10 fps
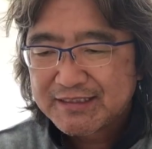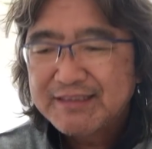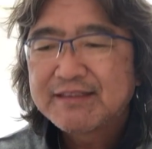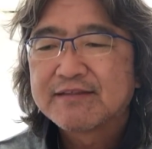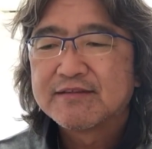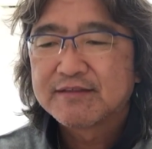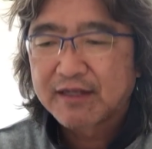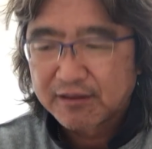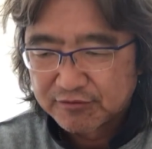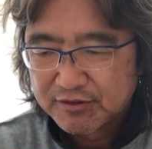親切にさ
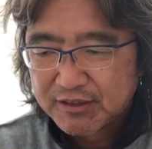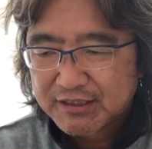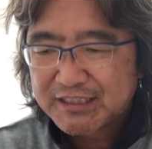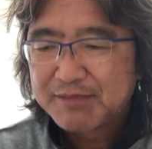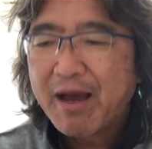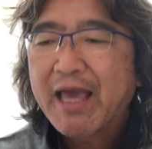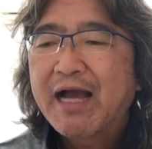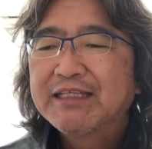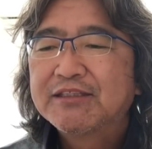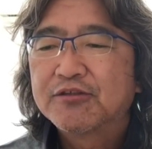れる気前
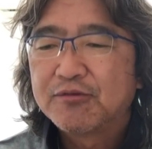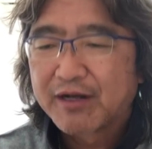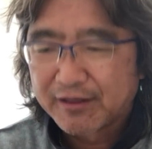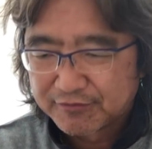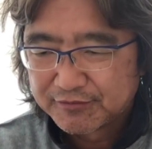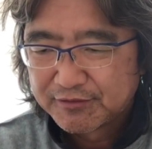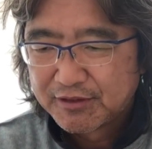がいいと言われる